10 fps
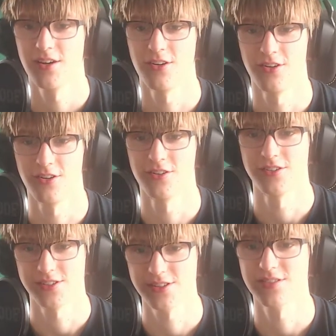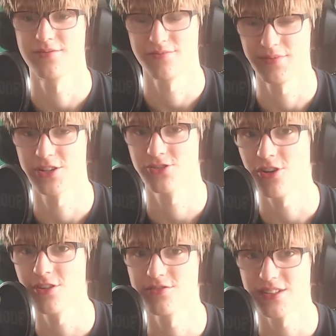und mal
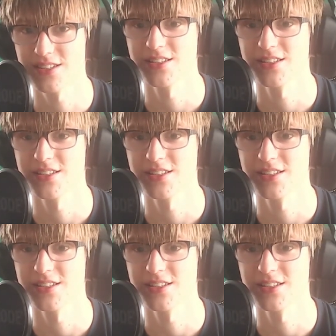schauen, was das